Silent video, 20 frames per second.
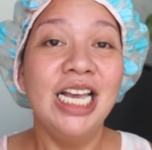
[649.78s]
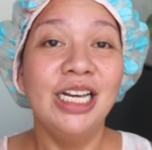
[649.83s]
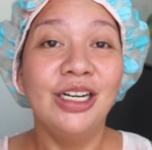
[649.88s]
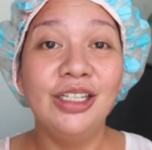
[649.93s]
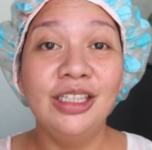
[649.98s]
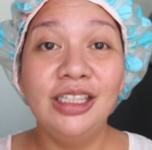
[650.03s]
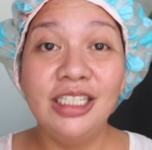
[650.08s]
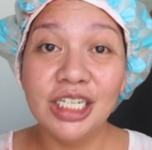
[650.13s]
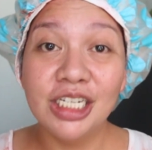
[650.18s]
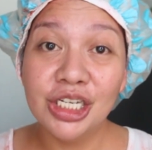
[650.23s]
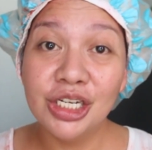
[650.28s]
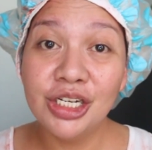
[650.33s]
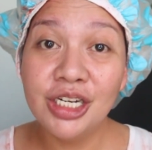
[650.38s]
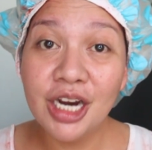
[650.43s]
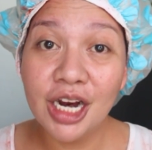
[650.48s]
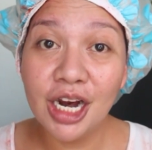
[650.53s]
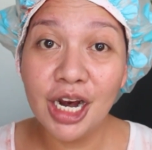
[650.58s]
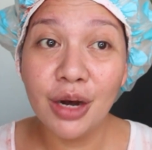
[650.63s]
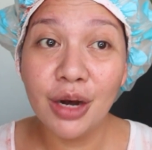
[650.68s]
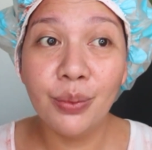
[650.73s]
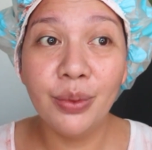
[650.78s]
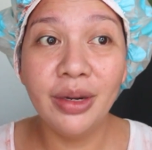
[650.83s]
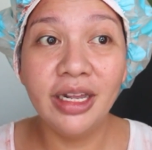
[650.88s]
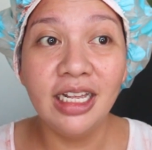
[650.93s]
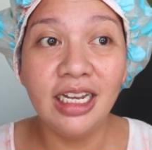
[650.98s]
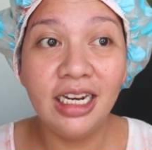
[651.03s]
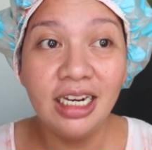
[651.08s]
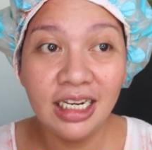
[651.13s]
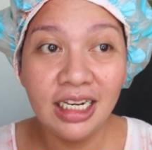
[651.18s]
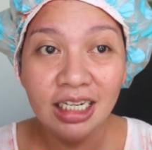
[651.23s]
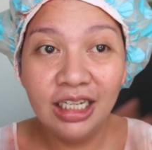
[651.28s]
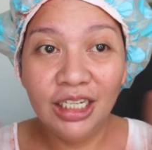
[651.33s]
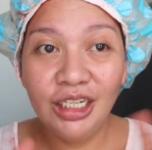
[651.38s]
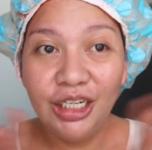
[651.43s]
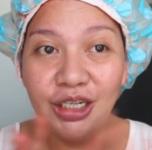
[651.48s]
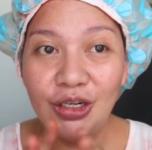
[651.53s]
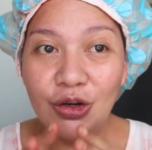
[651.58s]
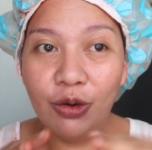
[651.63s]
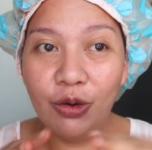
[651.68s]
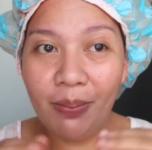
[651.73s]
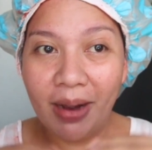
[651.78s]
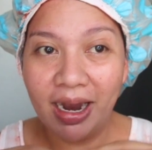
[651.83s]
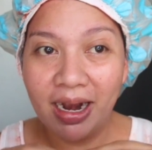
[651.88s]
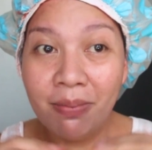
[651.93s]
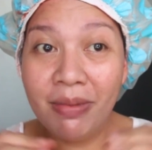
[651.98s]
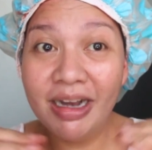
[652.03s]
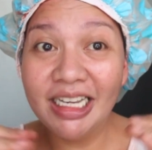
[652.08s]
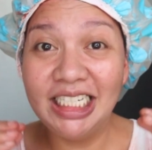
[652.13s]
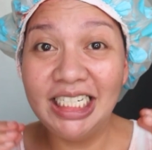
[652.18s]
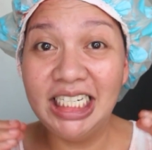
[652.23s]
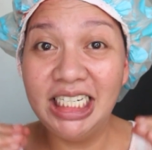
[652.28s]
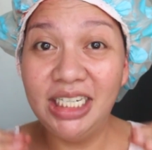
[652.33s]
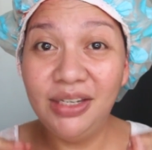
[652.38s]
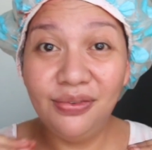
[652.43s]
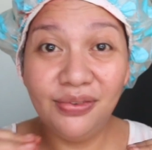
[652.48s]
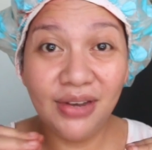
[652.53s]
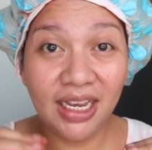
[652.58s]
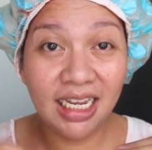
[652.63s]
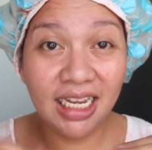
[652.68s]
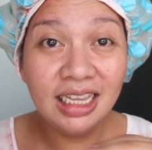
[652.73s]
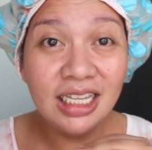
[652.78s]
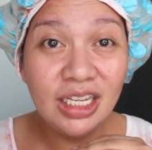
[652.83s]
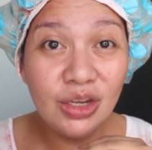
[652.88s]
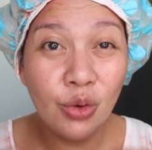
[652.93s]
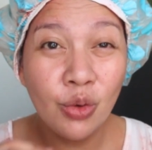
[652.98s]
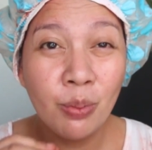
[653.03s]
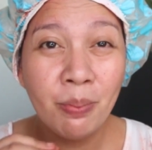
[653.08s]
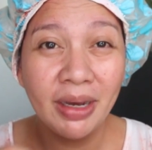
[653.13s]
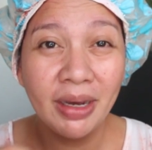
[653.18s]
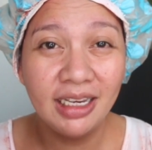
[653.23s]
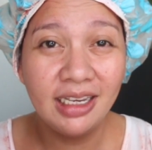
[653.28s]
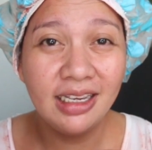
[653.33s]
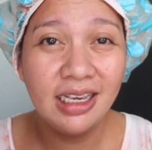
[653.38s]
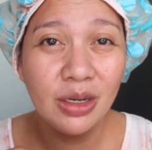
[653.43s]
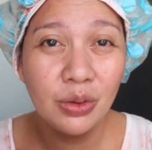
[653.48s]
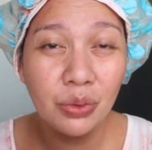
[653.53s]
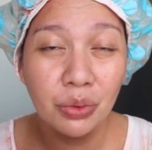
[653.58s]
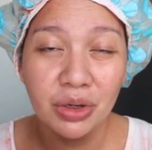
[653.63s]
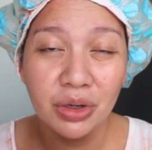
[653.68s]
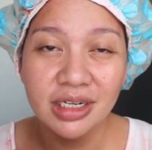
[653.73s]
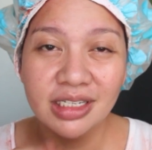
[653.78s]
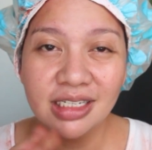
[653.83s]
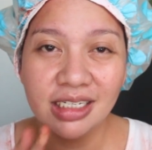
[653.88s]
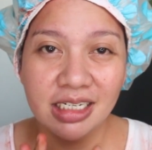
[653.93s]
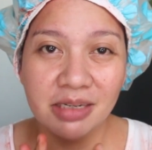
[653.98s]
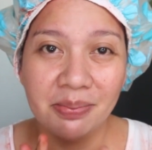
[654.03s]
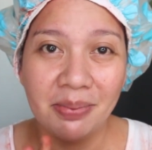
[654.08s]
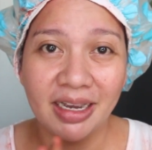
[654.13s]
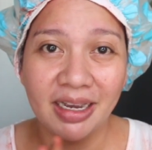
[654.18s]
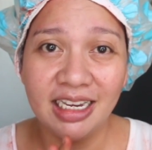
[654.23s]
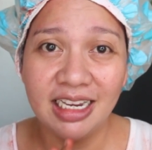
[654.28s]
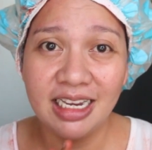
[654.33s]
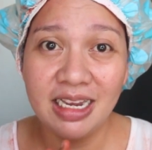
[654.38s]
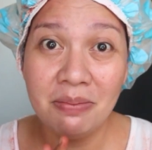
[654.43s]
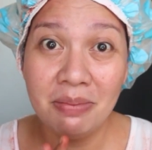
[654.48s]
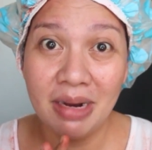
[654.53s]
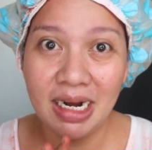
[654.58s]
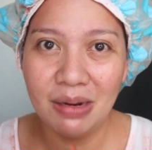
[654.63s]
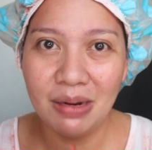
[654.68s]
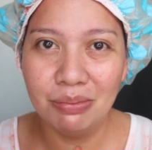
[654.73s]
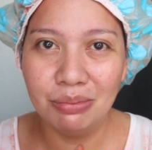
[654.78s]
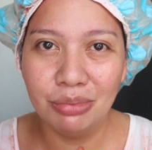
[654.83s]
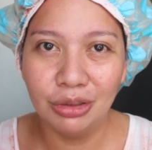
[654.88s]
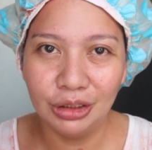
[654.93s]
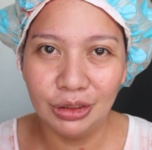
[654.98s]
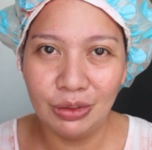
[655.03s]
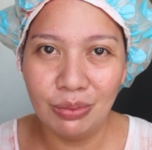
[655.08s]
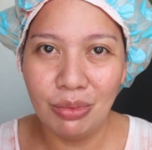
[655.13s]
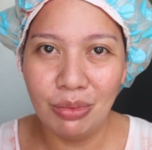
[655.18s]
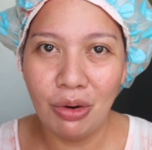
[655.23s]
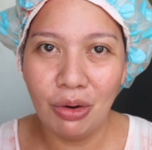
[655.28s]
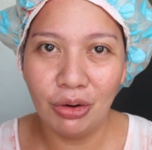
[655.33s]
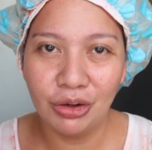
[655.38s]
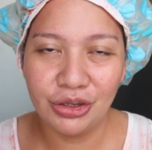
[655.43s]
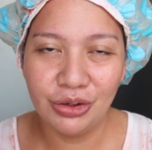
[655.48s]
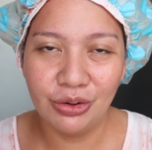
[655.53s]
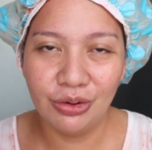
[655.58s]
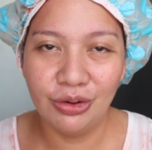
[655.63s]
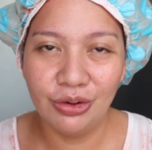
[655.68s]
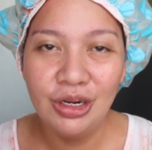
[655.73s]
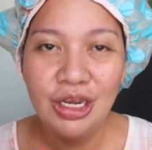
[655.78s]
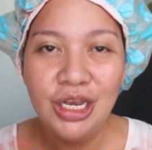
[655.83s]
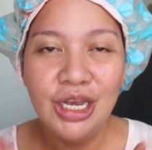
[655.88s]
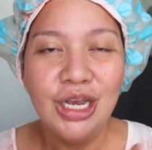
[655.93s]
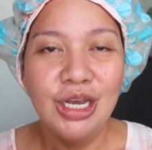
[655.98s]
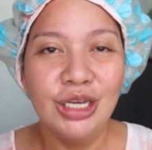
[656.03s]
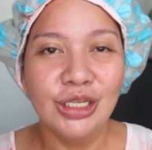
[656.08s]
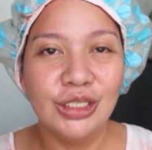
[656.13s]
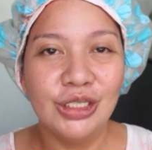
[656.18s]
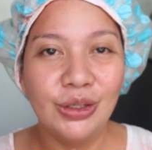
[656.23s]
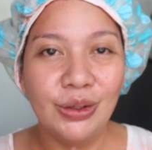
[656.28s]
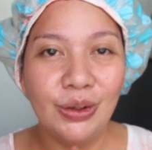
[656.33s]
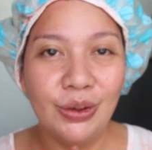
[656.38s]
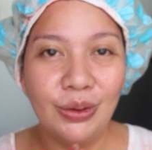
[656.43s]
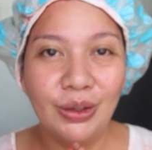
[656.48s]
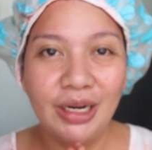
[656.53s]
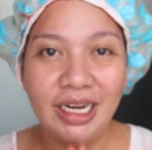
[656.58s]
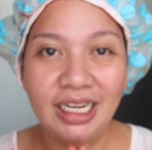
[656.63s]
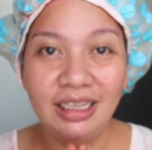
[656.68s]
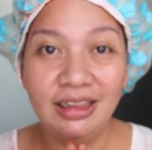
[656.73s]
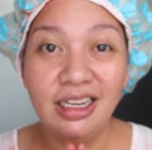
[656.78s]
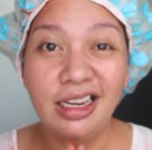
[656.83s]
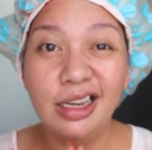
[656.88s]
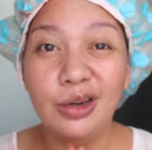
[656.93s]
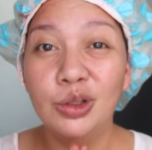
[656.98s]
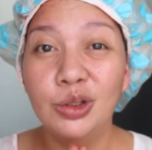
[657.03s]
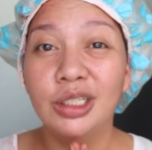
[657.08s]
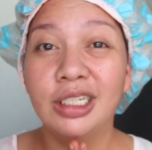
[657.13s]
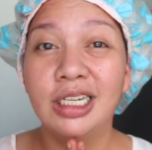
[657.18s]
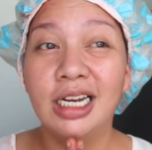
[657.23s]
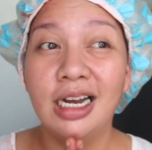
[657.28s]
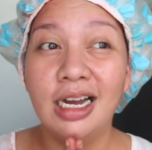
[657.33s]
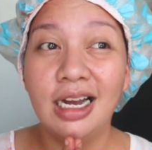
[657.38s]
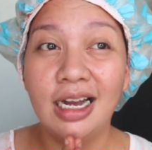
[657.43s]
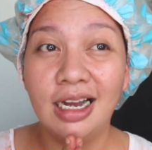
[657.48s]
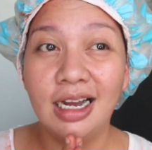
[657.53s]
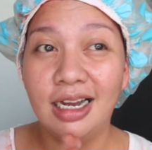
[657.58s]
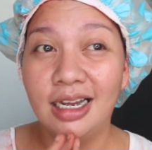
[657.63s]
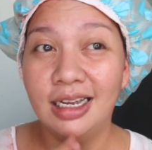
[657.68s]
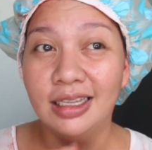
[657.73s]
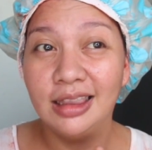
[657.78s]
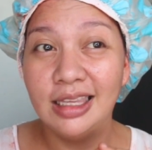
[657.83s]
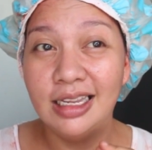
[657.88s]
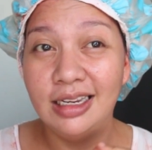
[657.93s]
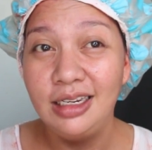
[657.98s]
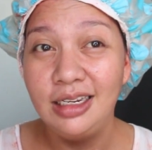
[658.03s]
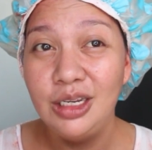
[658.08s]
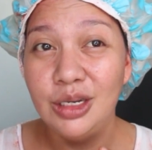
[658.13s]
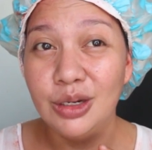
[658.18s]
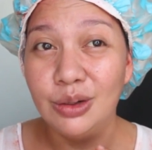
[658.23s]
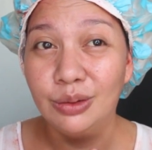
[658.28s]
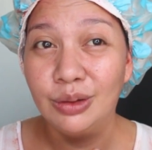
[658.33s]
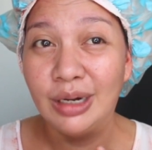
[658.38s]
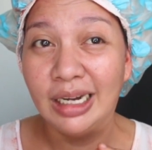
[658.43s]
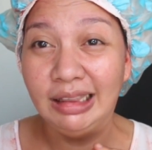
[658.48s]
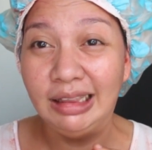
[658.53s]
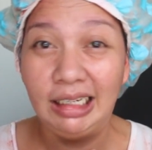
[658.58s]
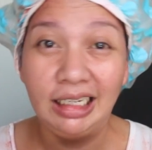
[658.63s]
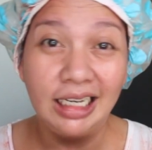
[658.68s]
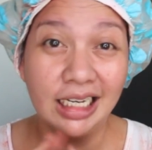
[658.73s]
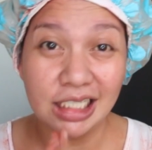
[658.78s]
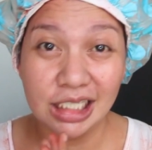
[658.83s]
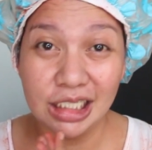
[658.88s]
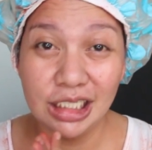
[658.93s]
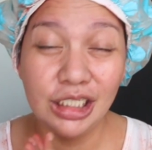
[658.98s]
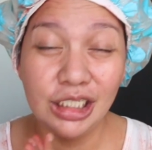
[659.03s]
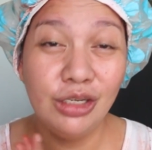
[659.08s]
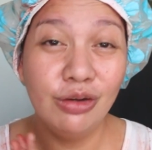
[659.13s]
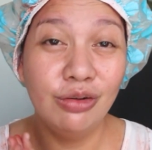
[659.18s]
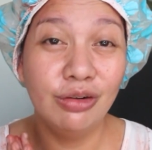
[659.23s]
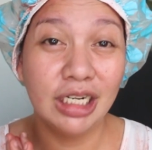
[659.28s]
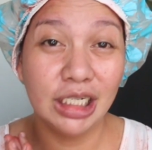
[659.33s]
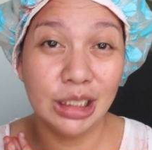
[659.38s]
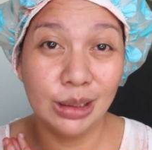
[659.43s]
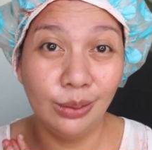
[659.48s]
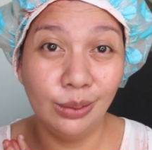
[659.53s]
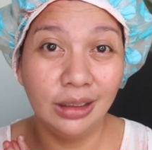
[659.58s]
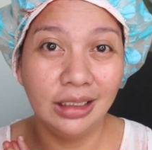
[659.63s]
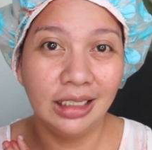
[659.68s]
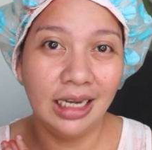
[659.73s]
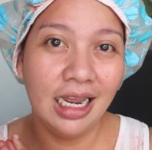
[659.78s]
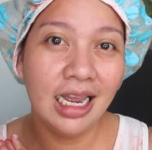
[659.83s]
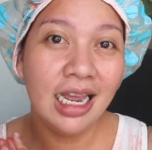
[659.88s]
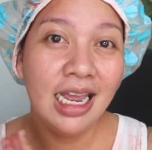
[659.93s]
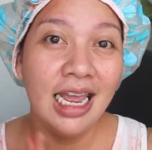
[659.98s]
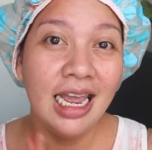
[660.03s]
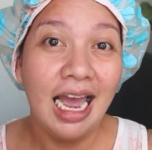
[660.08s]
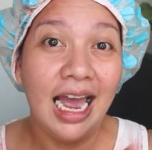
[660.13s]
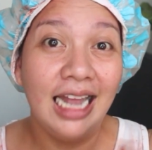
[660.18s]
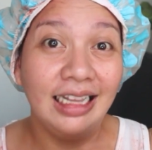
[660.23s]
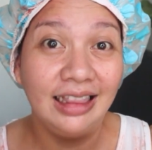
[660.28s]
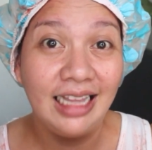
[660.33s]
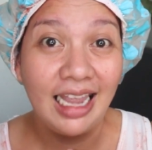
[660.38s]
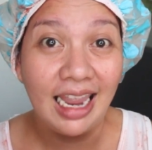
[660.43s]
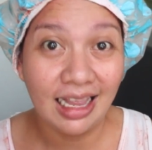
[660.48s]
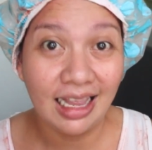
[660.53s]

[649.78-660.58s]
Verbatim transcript: conditioner will, you know, para mag-even yung pagiging coarse at siya pagiging malambot ng buhok nyo. So, hindi ganun ka, you know, katigas yung resulta at the